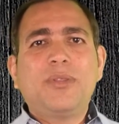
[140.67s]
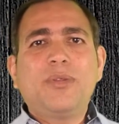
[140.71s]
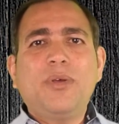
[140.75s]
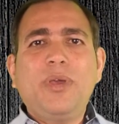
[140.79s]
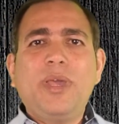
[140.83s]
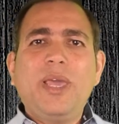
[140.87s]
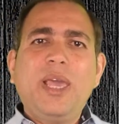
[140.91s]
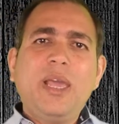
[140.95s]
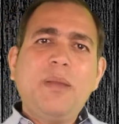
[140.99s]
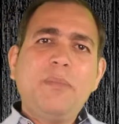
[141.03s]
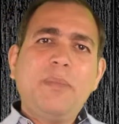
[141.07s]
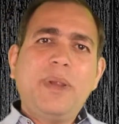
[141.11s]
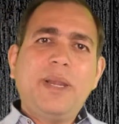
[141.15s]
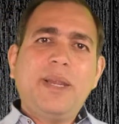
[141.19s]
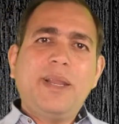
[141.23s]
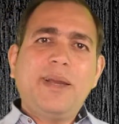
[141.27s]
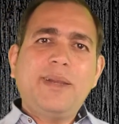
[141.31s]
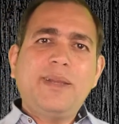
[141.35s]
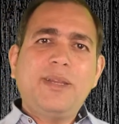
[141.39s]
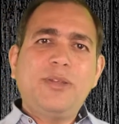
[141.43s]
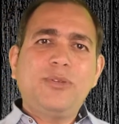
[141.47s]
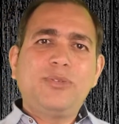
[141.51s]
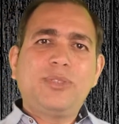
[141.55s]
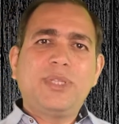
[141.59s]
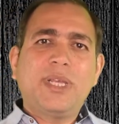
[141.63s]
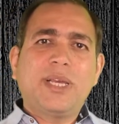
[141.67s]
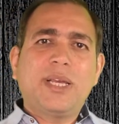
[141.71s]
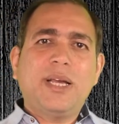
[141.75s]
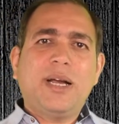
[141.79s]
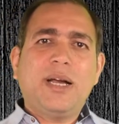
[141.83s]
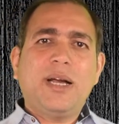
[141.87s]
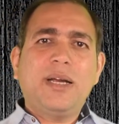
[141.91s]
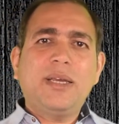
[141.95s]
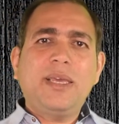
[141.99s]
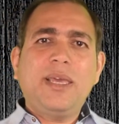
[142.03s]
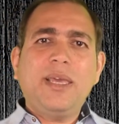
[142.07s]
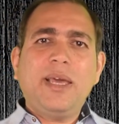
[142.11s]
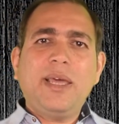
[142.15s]
तो एक मेंढक ने उससे
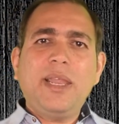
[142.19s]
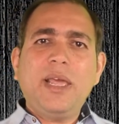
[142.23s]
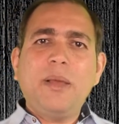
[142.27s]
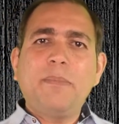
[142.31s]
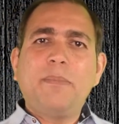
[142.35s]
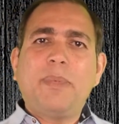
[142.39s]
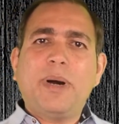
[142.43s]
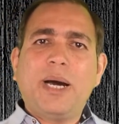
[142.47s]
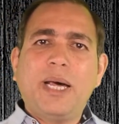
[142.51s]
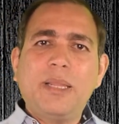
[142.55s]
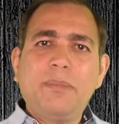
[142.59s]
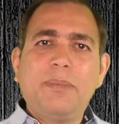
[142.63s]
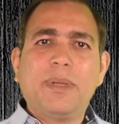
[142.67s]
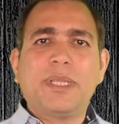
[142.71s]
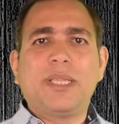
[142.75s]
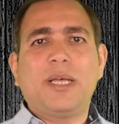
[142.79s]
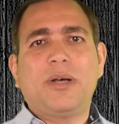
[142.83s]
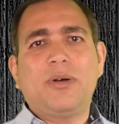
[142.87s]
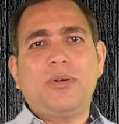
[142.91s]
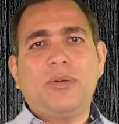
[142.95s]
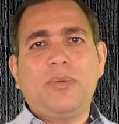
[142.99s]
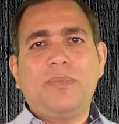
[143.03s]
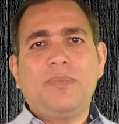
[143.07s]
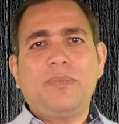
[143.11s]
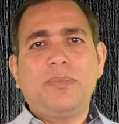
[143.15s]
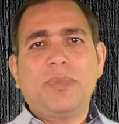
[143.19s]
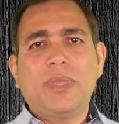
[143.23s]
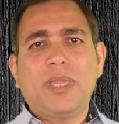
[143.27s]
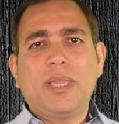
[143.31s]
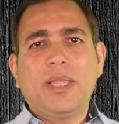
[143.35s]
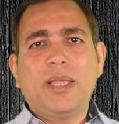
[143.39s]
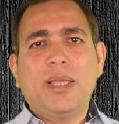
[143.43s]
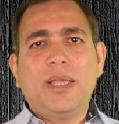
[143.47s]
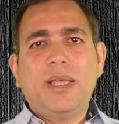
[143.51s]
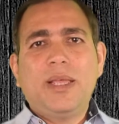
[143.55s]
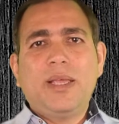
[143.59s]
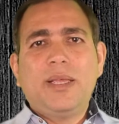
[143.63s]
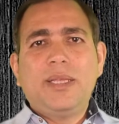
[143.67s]
कहा कि यार एक बात
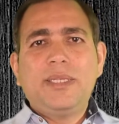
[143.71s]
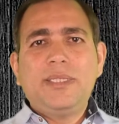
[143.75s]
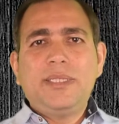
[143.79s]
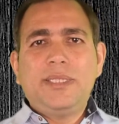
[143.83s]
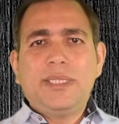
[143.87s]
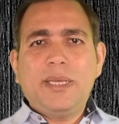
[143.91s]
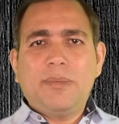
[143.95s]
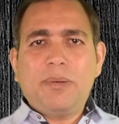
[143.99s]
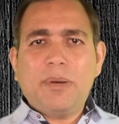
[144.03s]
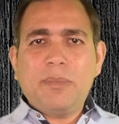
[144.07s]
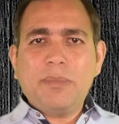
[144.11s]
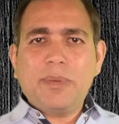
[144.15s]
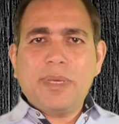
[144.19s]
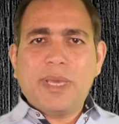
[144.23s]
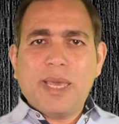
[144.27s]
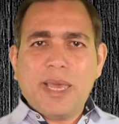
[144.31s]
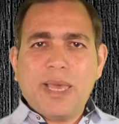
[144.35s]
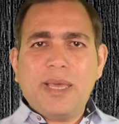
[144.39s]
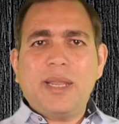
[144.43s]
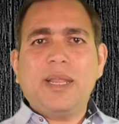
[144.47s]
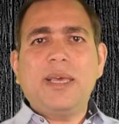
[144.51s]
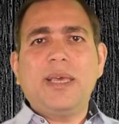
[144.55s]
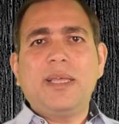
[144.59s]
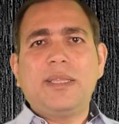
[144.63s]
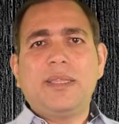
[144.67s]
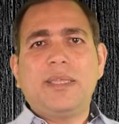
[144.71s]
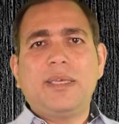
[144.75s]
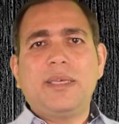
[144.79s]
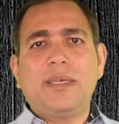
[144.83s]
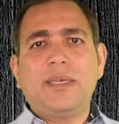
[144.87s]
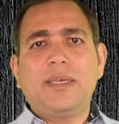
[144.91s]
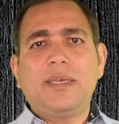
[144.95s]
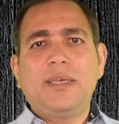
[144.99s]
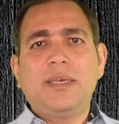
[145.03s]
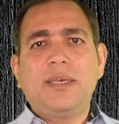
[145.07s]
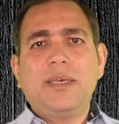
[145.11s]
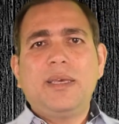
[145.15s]
बताओ जब हम कह रहे थे